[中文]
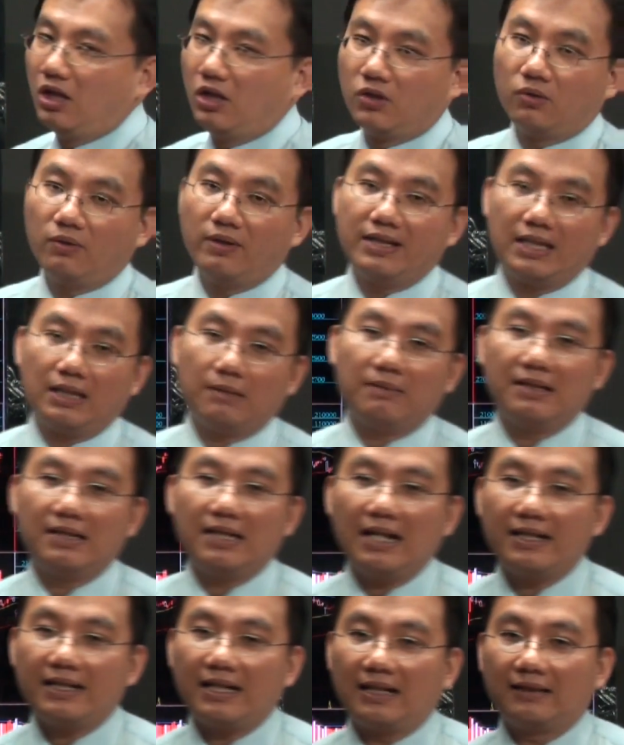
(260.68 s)
所以基本
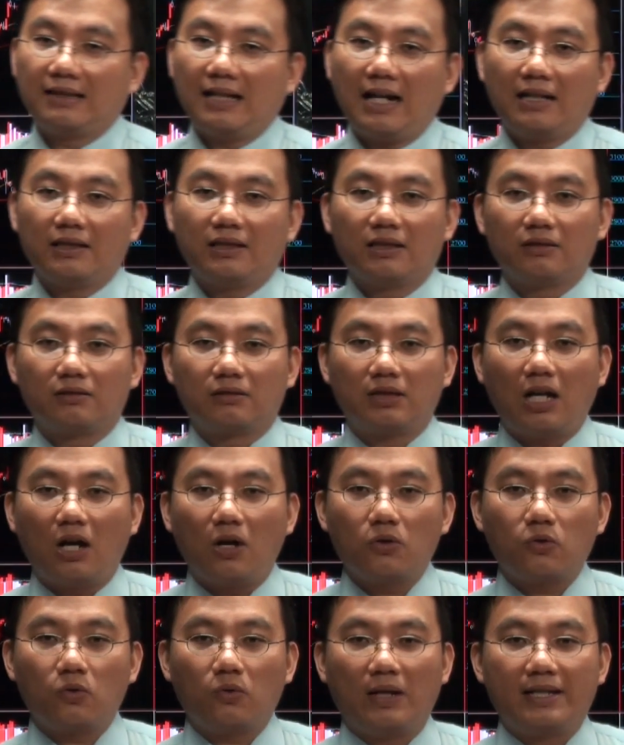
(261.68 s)
上讲，它的
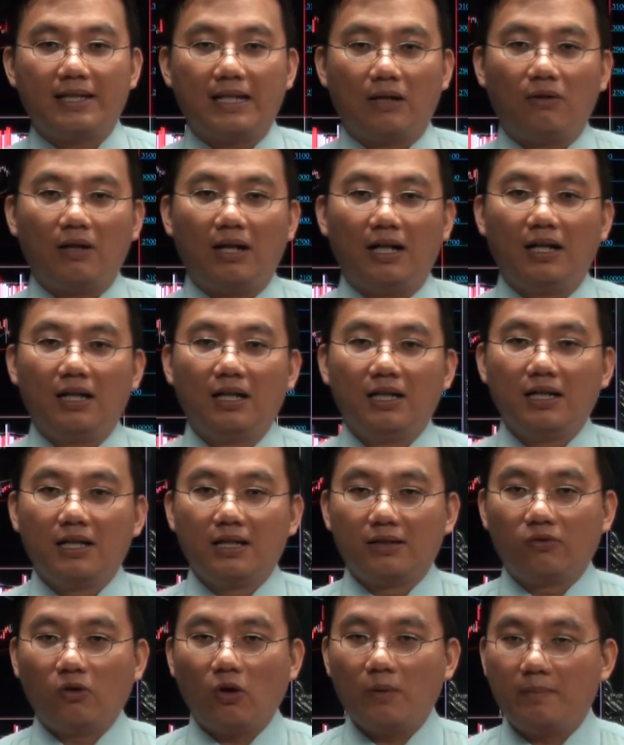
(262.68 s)
操作来讲话，
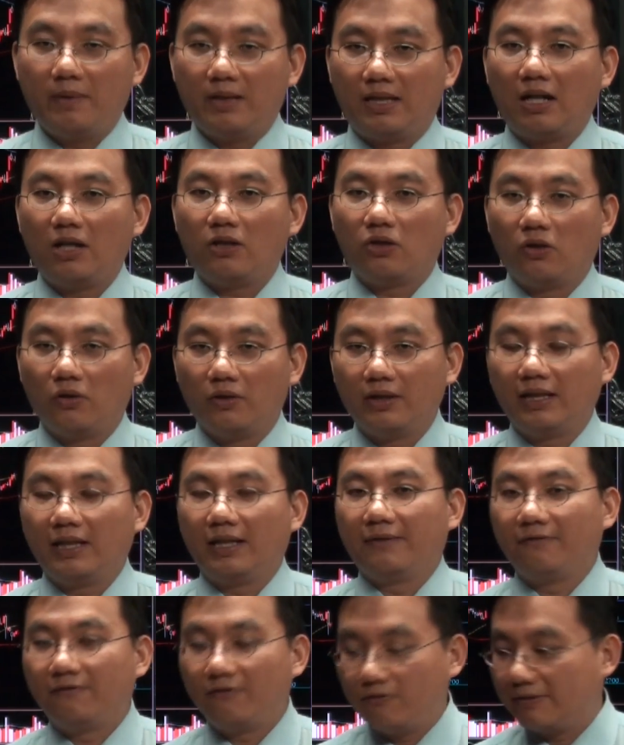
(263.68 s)
会比较有一
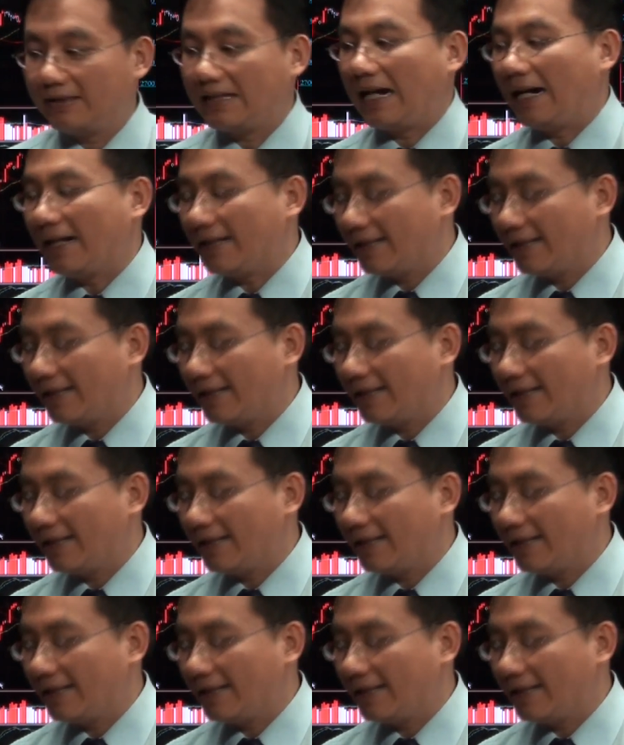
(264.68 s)
点复杂